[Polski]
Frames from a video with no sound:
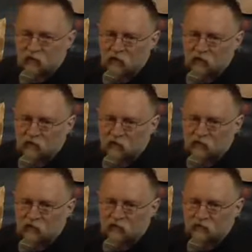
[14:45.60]
mi
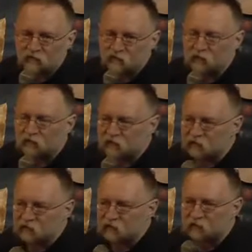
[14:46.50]
otworzyć jedną ze
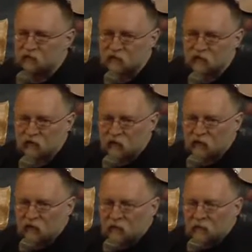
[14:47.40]
współczesnych książek
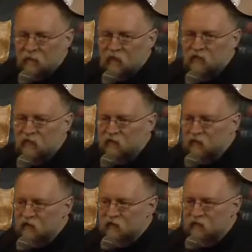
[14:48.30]

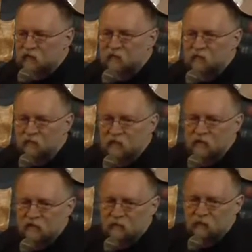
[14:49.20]
poświęconych
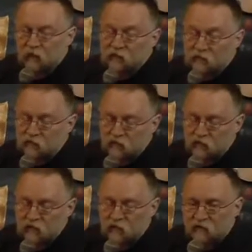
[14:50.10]
współczesnym, poświęconych
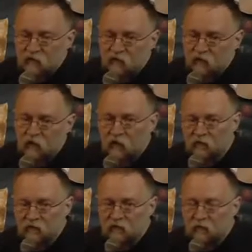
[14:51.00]
XVIII
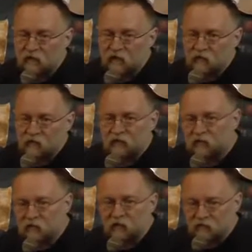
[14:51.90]
wiekowi, pisaną przez
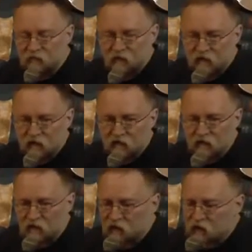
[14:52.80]
dobrego
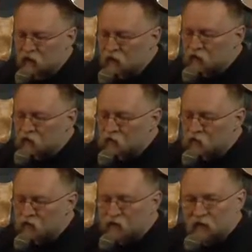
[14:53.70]
specjalistę,
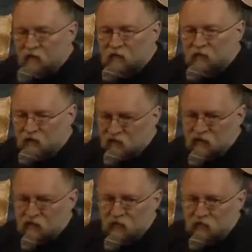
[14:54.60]
który jednakowoż nie jest
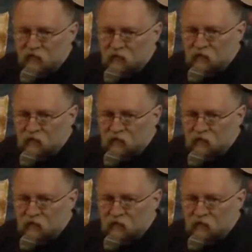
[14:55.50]
historykiem.